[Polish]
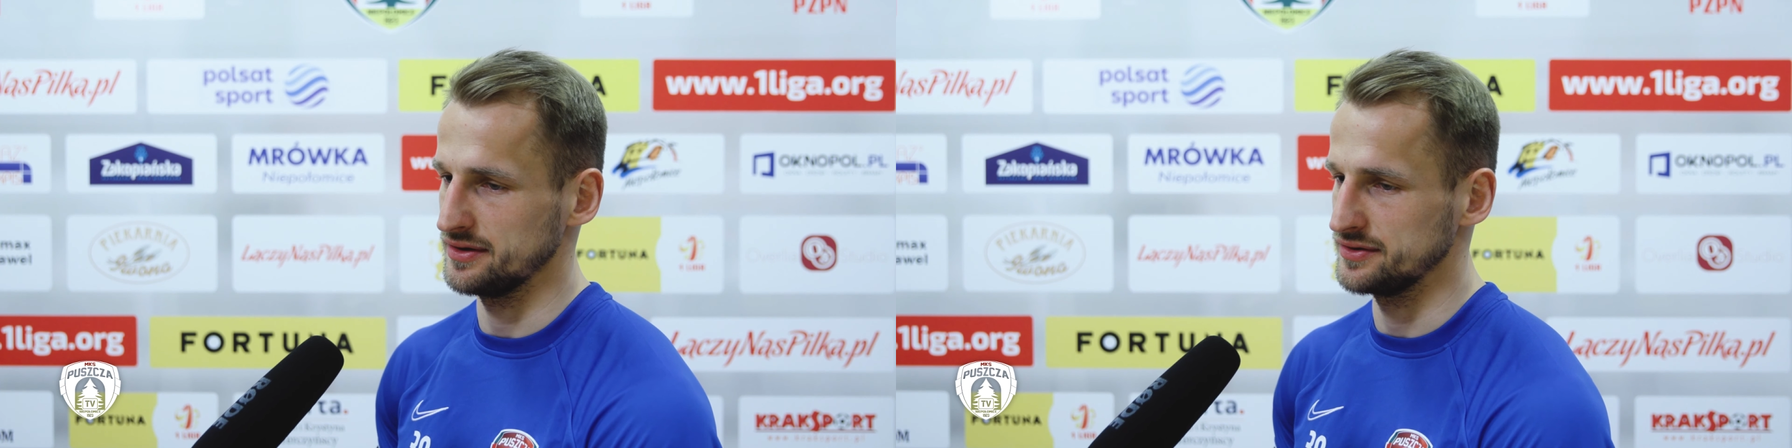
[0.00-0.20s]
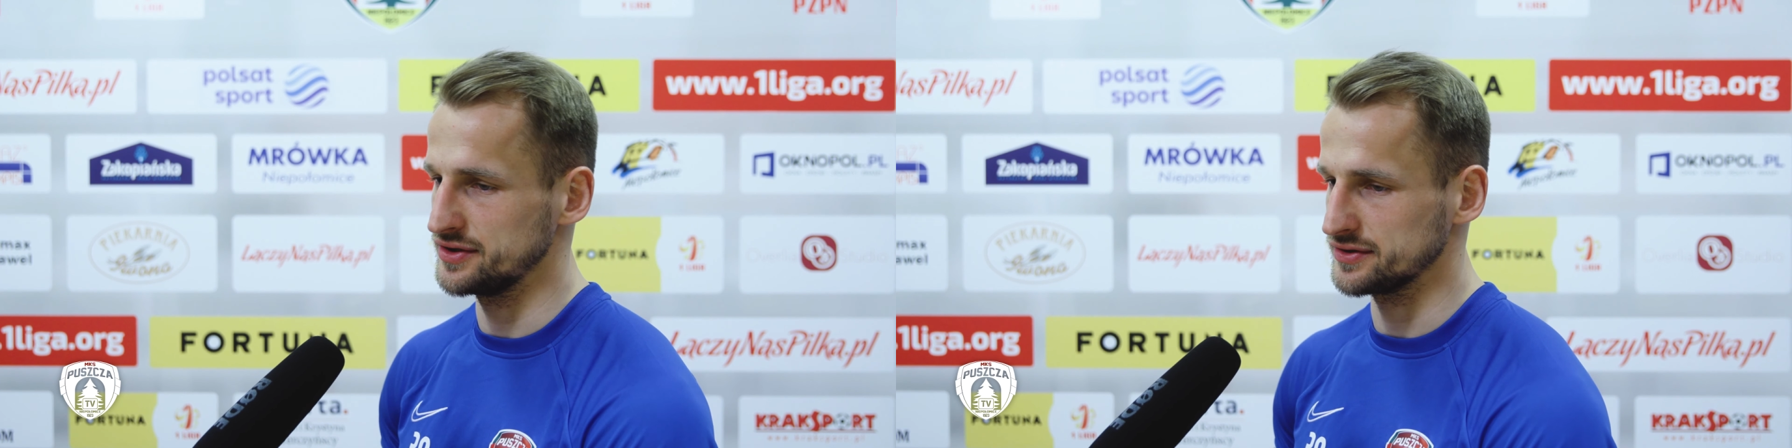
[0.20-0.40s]

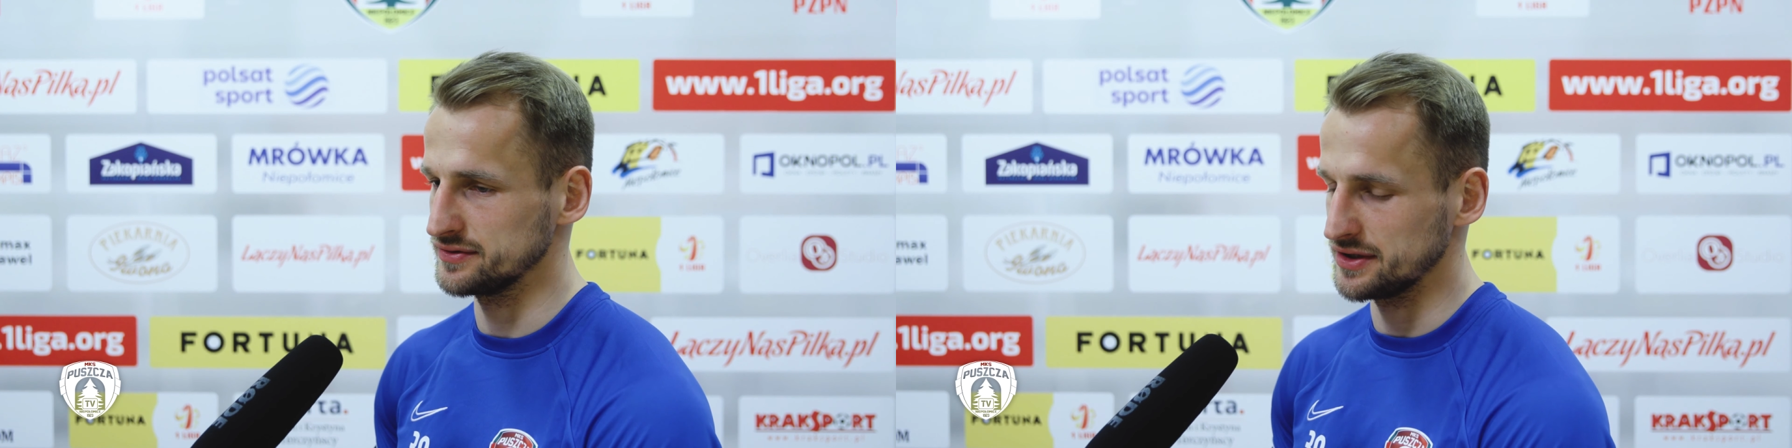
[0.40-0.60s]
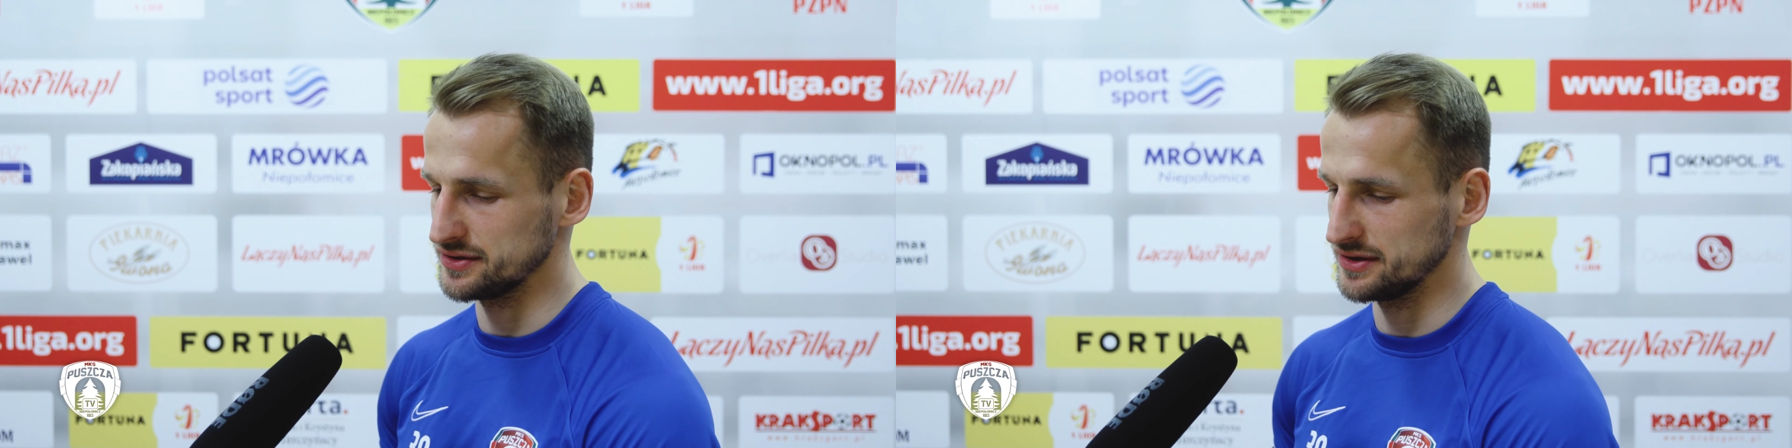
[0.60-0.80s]
e,
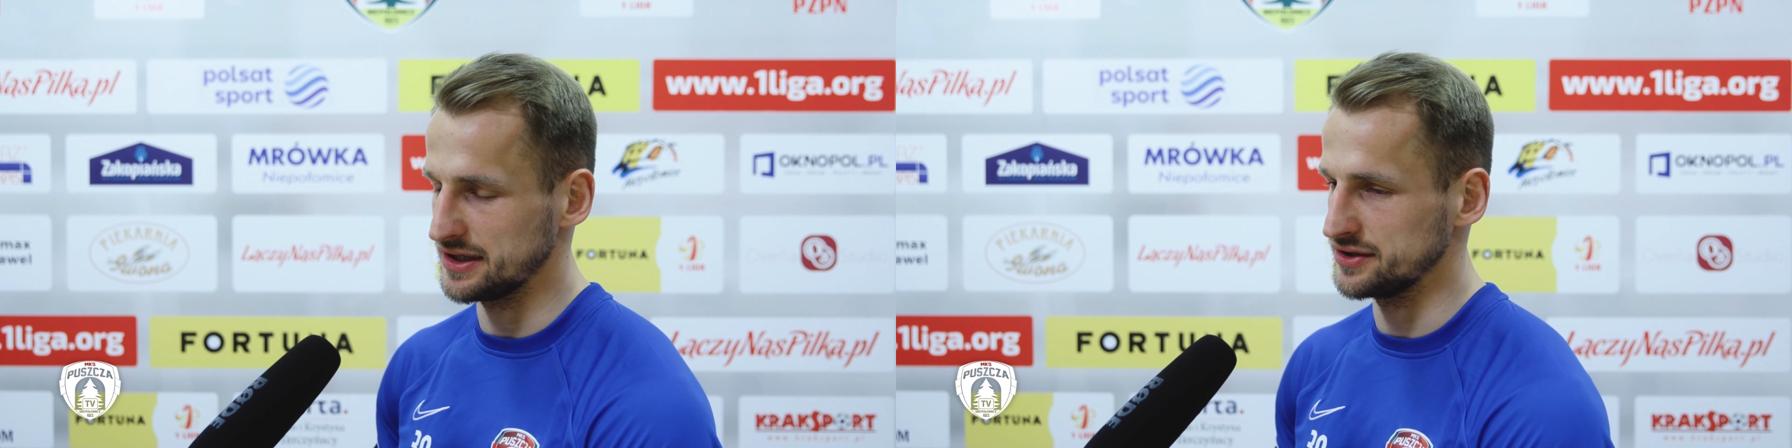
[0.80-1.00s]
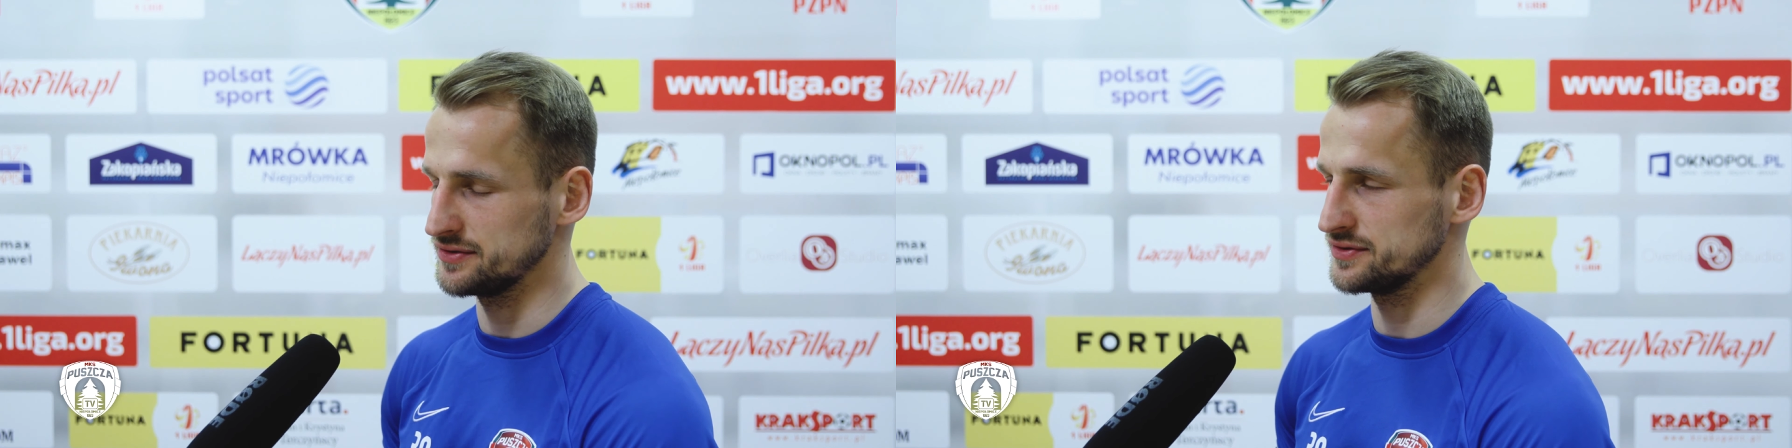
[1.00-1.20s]
ciężko da,
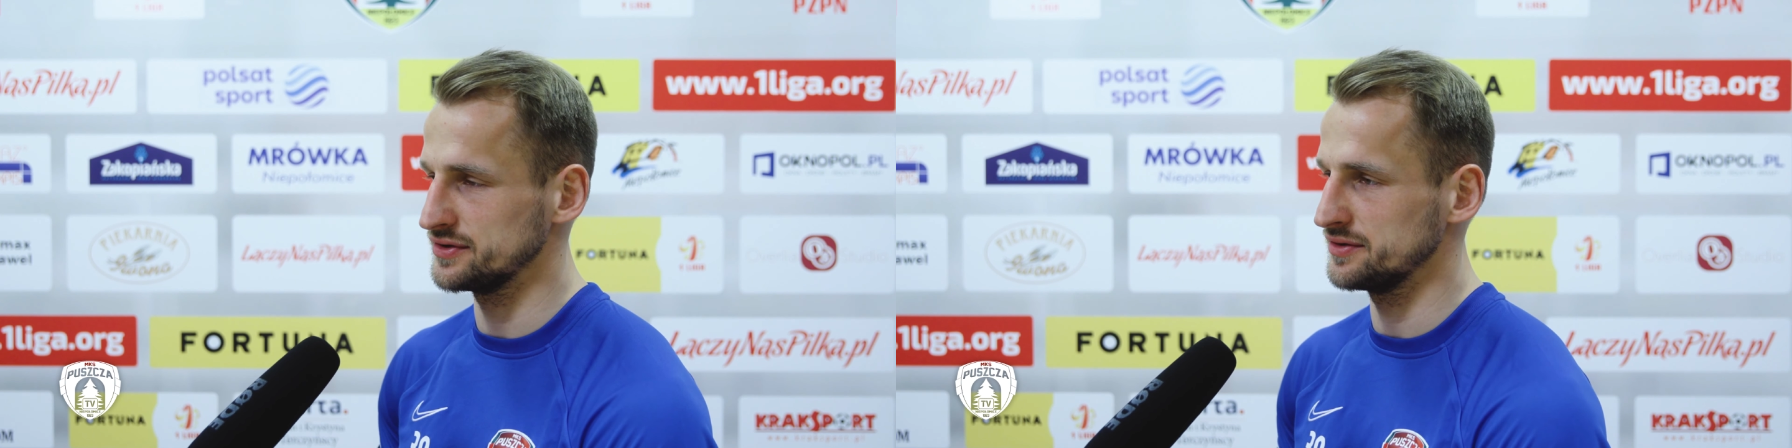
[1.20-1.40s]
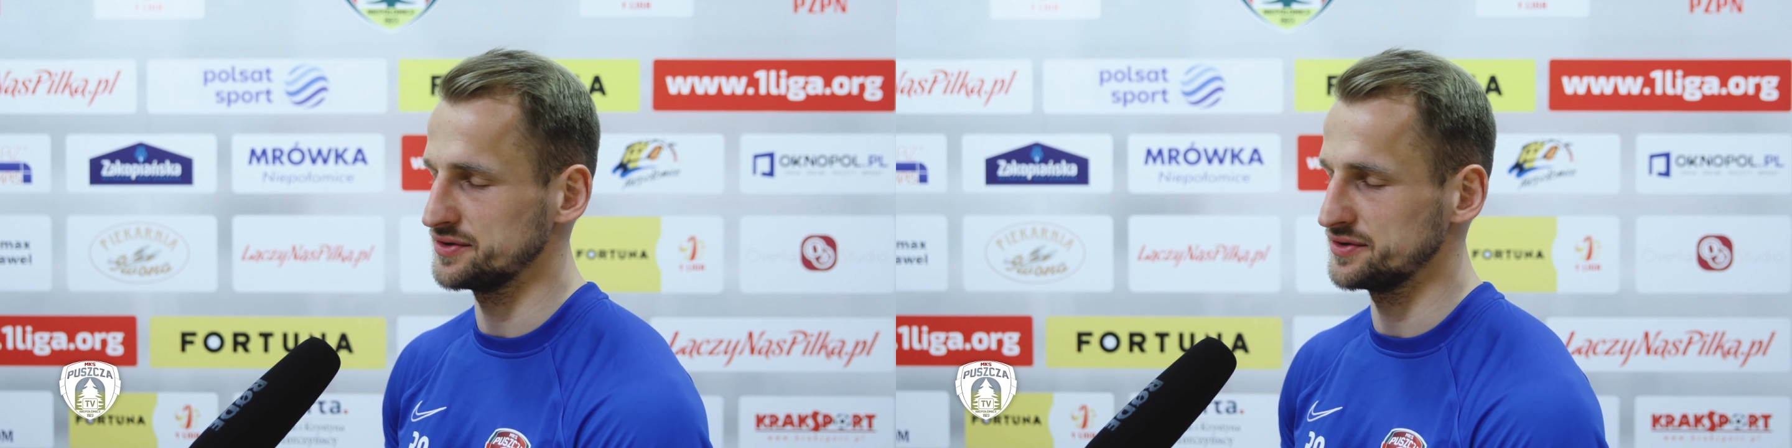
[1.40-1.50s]
gra się drużyną.